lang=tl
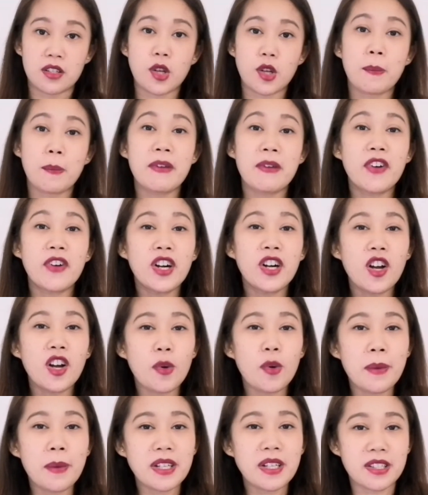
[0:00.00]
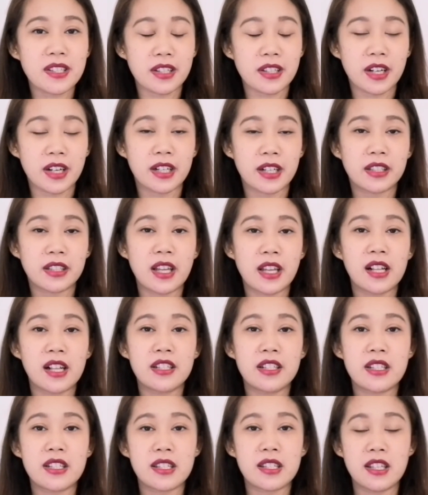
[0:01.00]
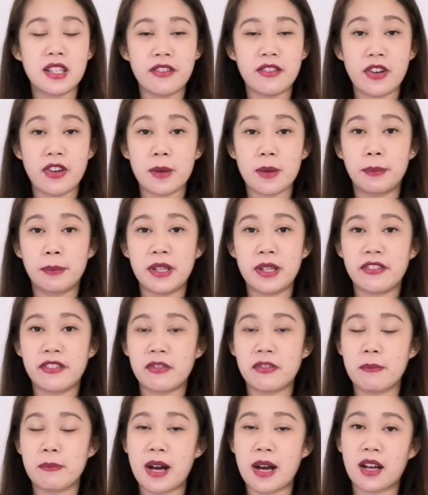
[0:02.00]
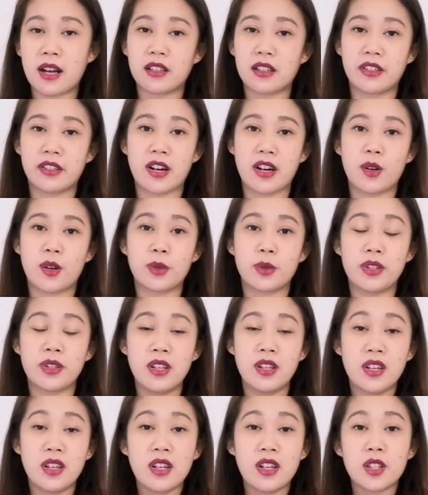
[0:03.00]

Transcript: So, before ako mag-start, I'll just give a brief background.